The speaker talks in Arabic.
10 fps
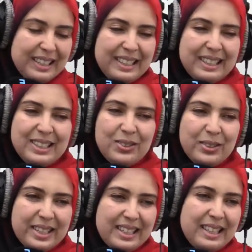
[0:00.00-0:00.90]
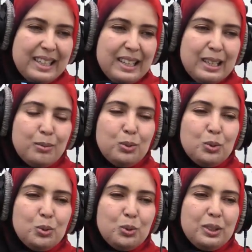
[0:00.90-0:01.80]
يعني علاش قلت هذا الكلام
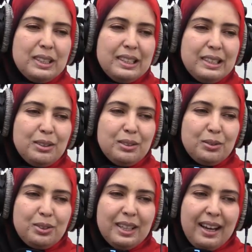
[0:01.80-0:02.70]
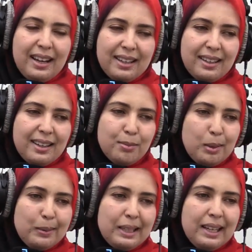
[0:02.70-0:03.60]
ويعني فيه حقيقة
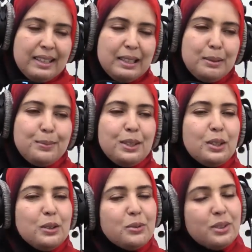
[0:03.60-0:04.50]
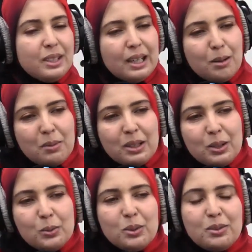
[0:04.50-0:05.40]
بطبيعة الحال علمية وفيه أمر
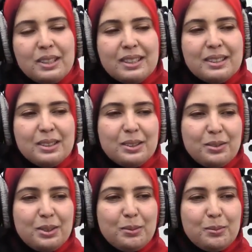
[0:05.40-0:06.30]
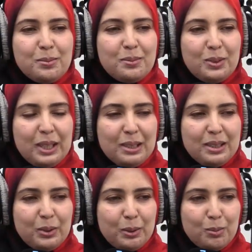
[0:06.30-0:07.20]
اللي هو فيه فيه واحد
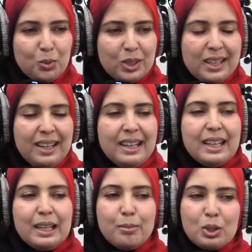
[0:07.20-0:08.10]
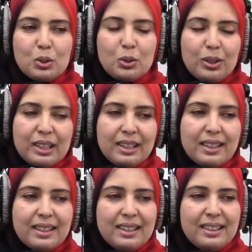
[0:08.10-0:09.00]
النوع من المزاح غير باش نقول
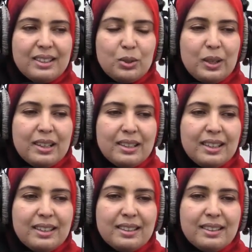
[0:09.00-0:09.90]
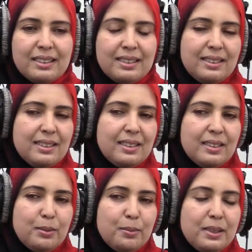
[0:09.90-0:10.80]
لك آه، جوهرة
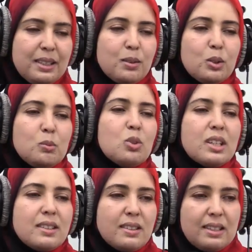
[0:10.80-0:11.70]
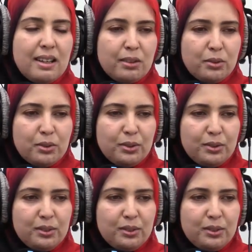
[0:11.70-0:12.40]
آه، بزاف الأمور خصها تعرف